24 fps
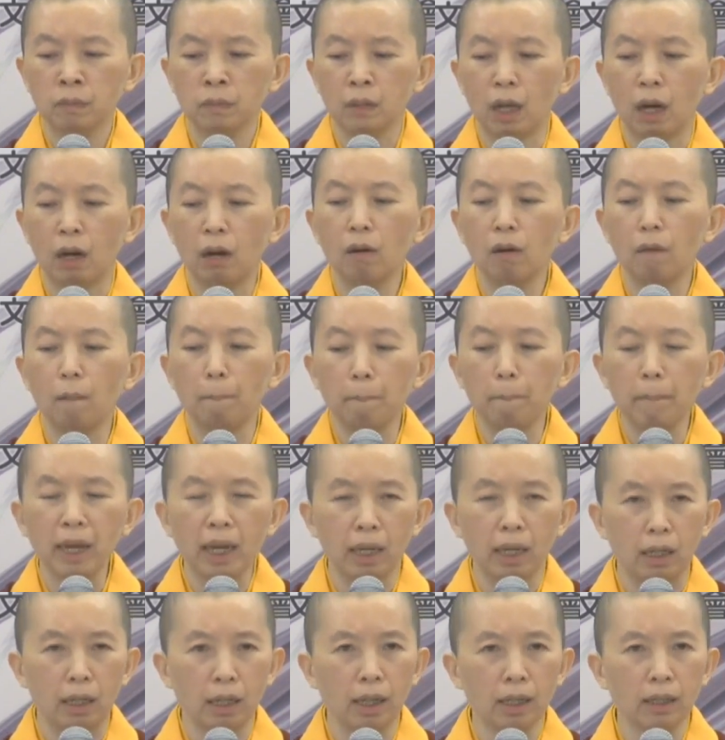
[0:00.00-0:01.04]
然后
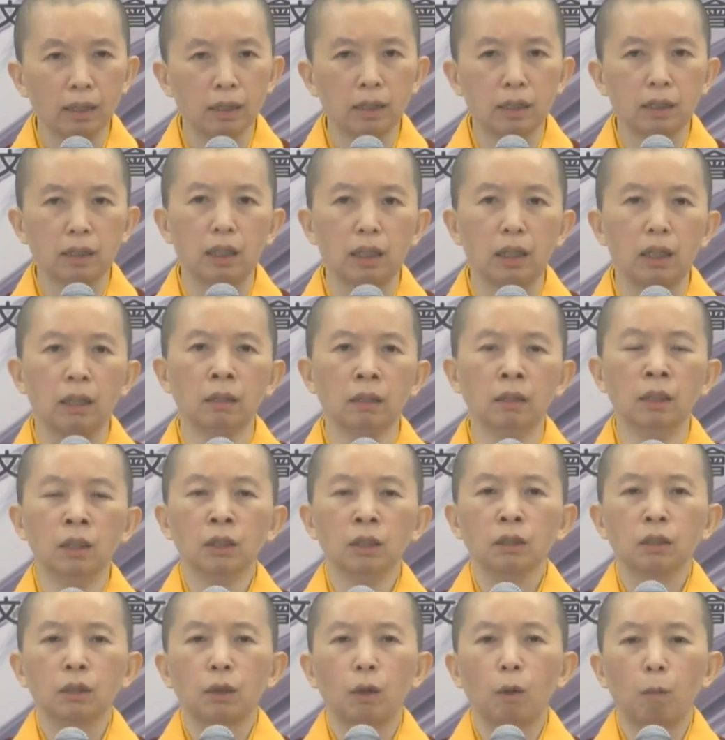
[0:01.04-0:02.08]
每一节
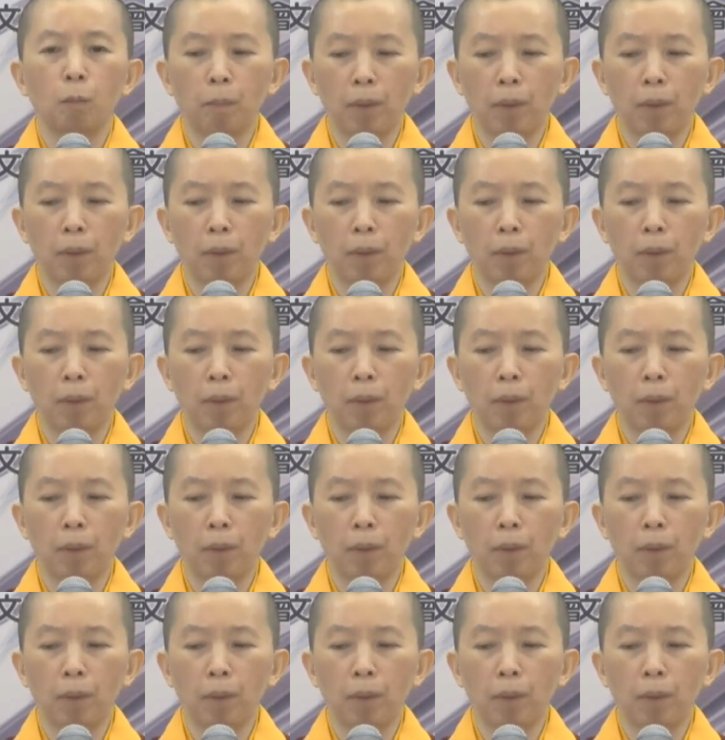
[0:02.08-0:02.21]
都